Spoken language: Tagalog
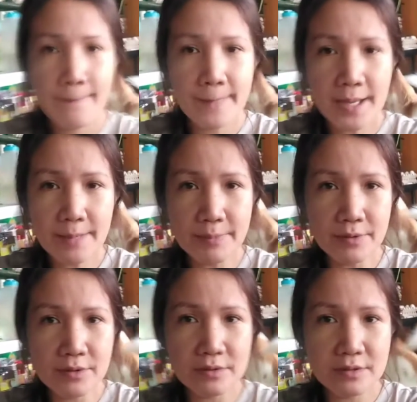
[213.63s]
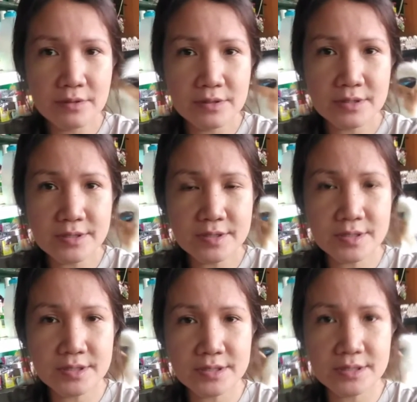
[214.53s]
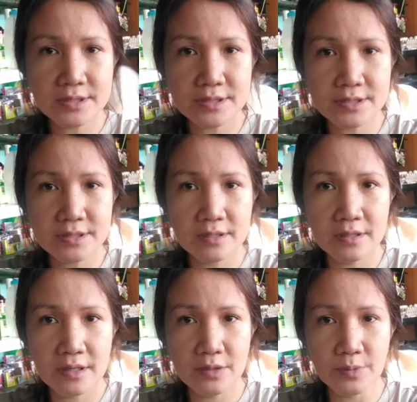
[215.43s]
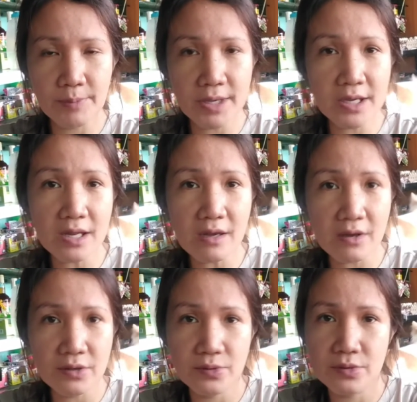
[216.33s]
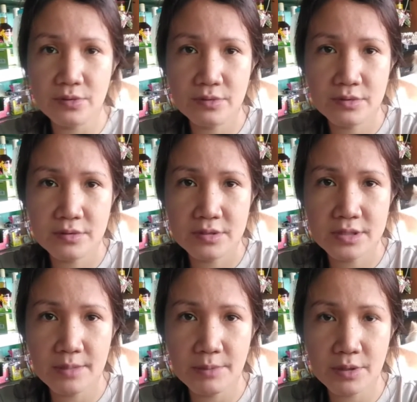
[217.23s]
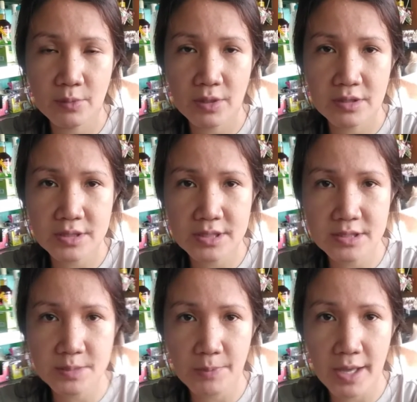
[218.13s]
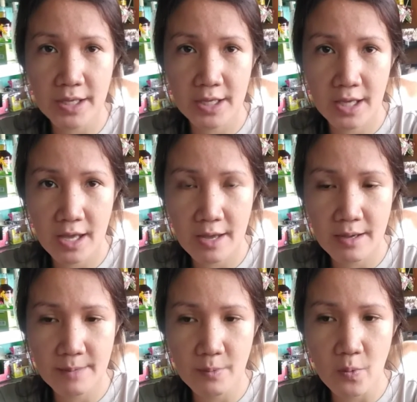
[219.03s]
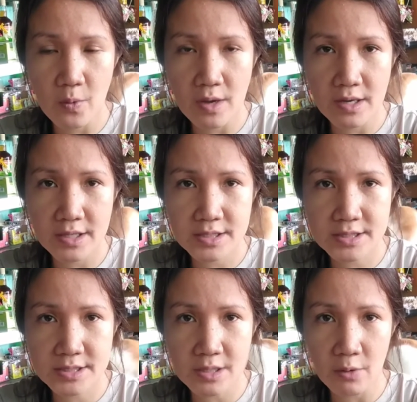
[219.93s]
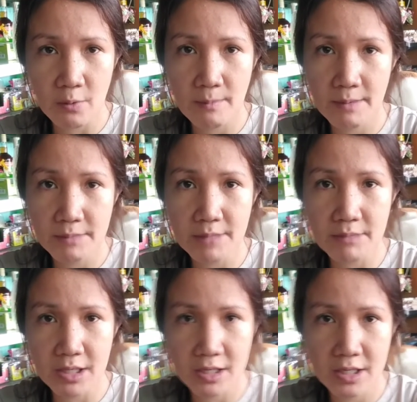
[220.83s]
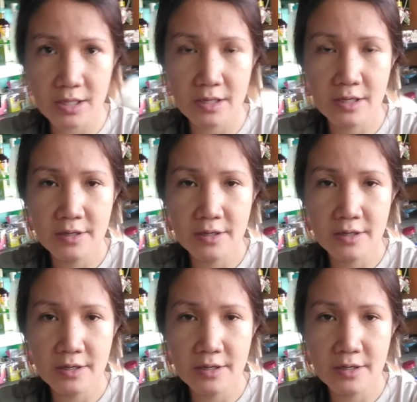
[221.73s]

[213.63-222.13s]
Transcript: Tapos, ayun, pahinga lang ngayon. December 26 pahinga. Bukas, ako mamimili.